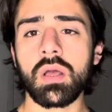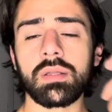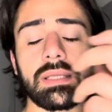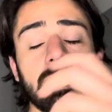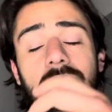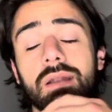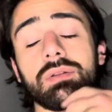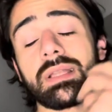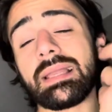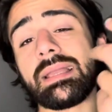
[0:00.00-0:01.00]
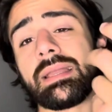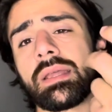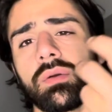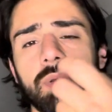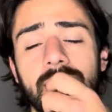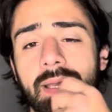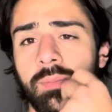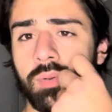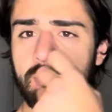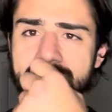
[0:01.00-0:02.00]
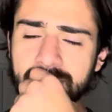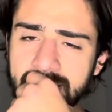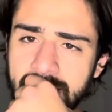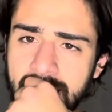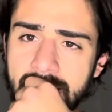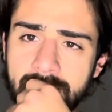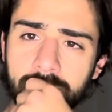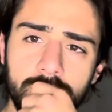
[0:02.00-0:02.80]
ti danno delle linee guida che puoi rispettare,